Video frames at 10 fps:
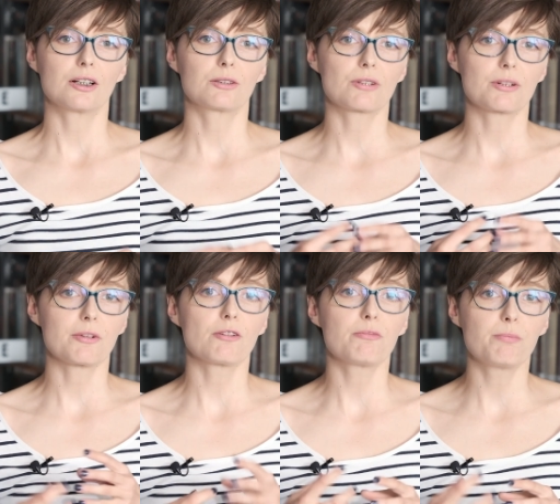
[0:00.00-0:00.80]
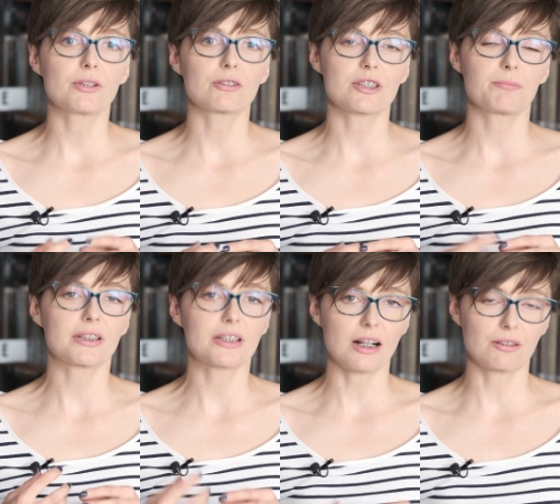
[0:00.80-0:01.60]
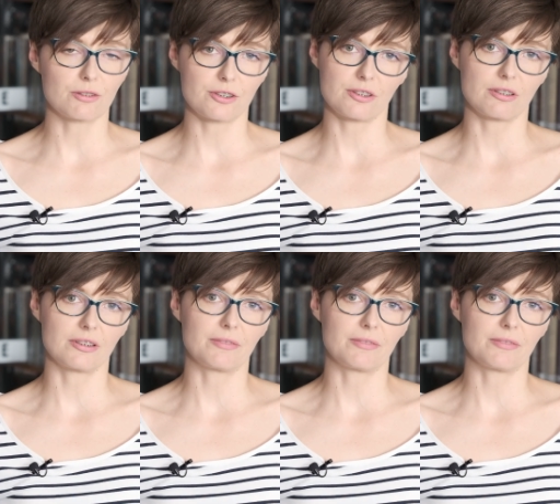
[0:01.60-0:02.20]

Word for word: e, które mogą wpłynąć na mentalność